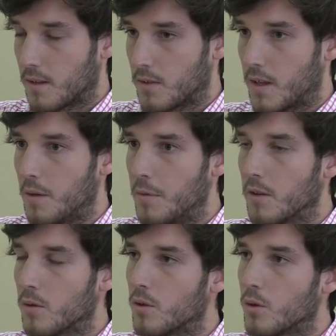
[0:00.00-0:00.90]
ce qui est
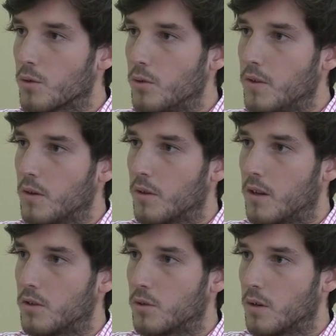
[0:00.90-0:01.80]
bien dans le cursus, c'est qu'on
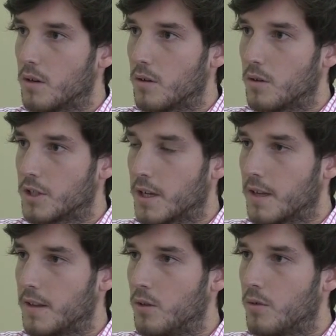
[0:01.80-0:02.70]
a le choix euh, chaque
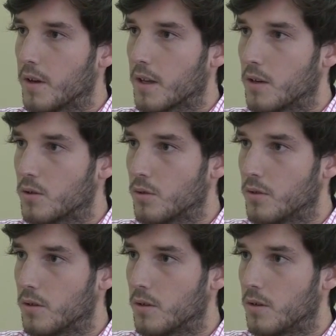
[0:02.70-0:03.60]
année de faire quelque
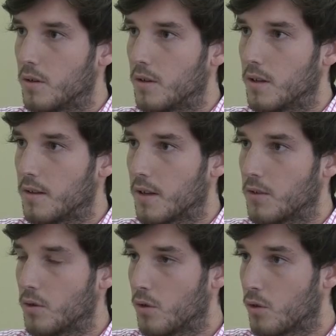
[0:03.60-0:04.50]
chose euh,
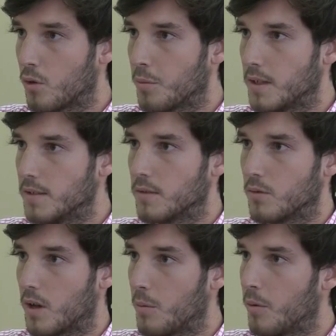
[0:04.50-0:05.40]
d'intéressant en entreprise.
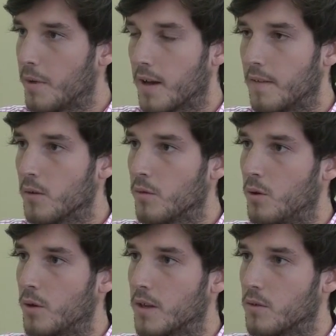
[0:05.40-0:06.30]
Donc la première année, on a
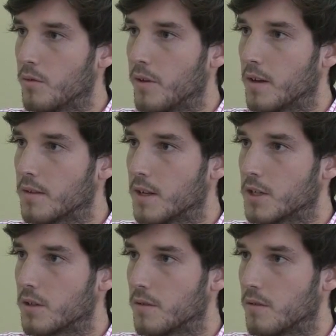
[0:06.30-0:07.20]
eu l'occasion de faire un
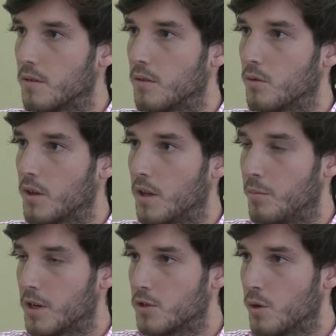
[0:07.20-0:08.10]
stage. Euh, donc il y a
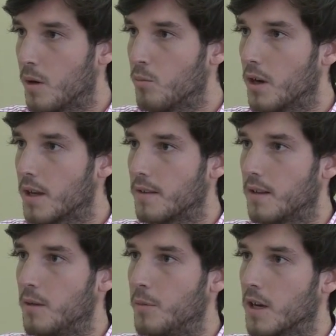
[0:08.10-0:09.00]
une plage de un mois qui a
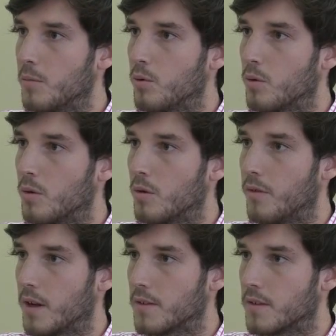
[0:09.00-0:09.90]
été libérée pour
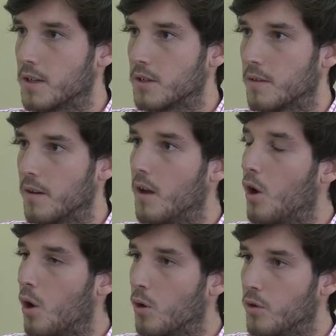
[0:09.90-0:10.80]
faire un stage.
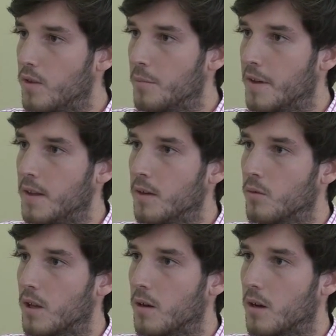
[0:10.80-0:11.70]
En deuxième année,
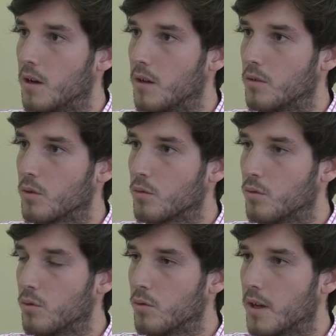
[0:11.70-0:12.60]
on a, sur
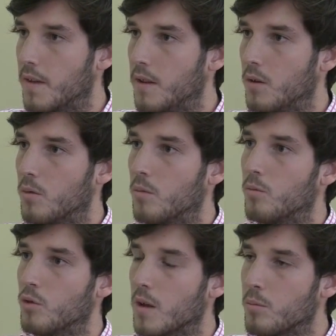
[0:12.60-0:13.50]
tout au long de l'année, on
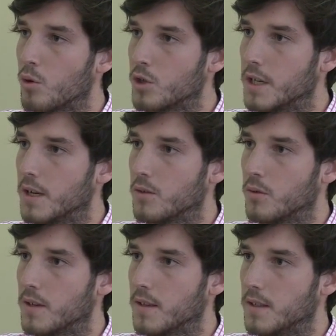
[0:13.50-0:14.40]
monte un projet
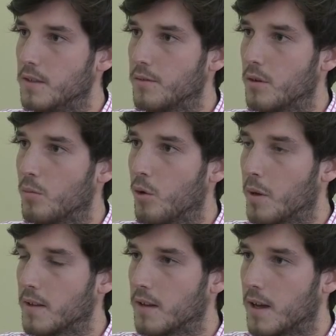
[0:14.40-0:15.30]
associatif pour
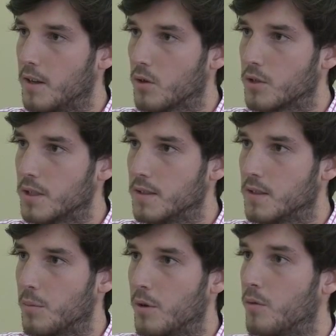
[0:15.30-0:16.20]
partir à l'étranger, ce
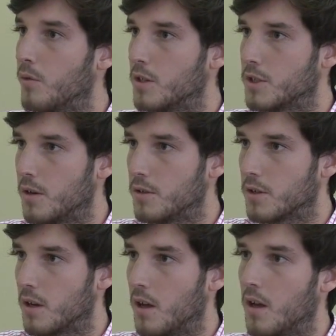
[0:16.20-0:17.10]
qui s'appelle le Foreign
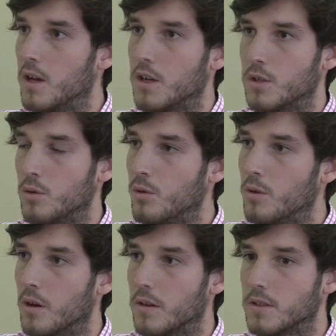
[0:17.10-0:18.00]
Challenge. J'ai
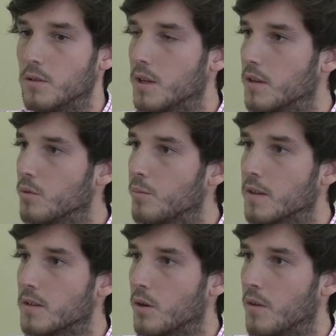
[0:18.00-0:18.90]
eu ainsi l'occasion de
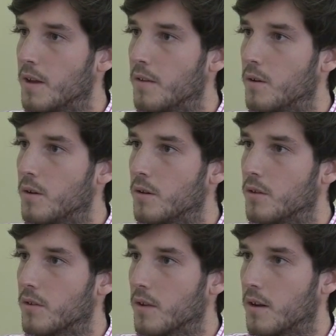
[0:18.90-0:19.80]
partir en Inde
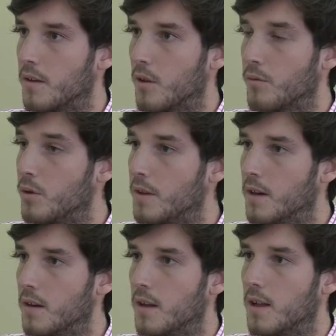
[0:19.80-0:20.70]
dans un orphelinat.